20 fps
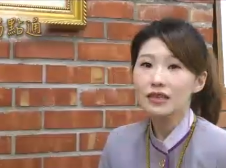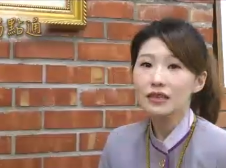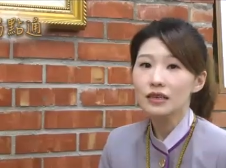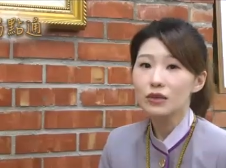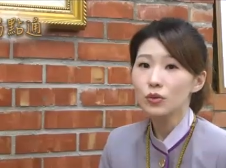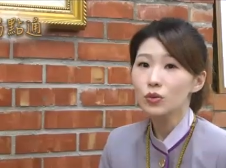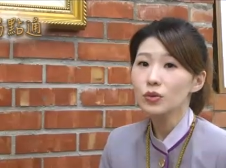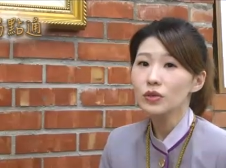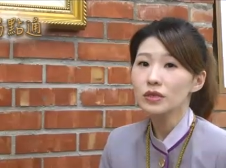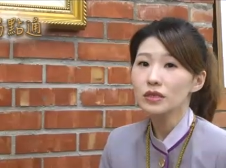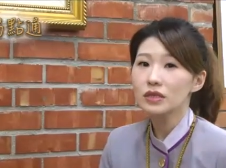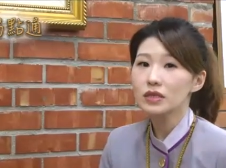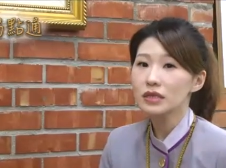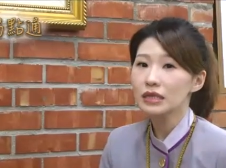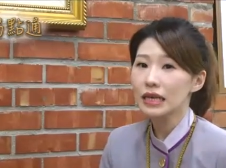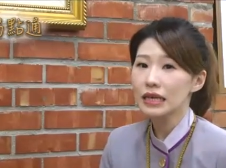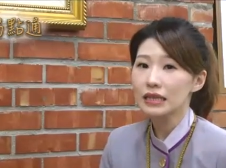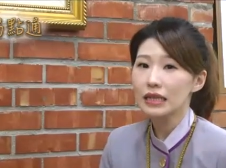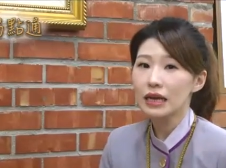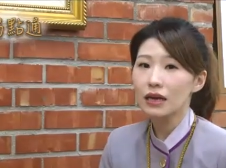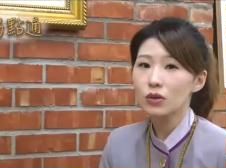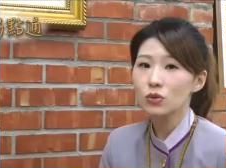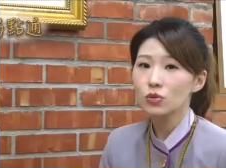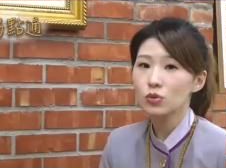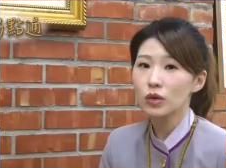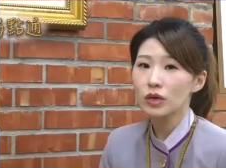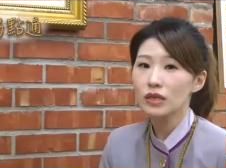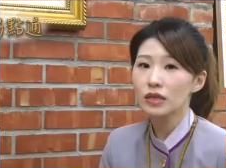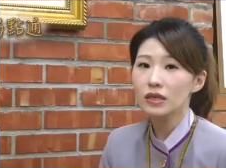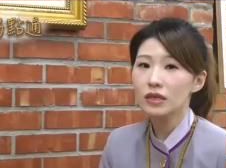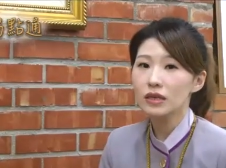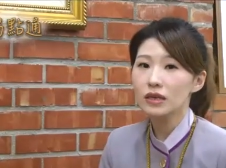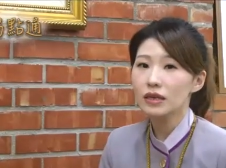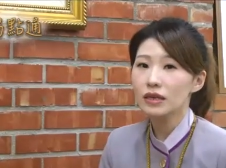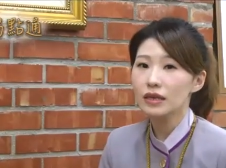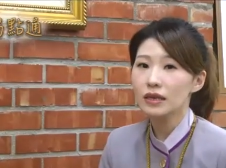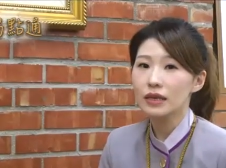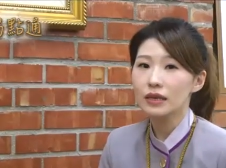个领域是相当专业，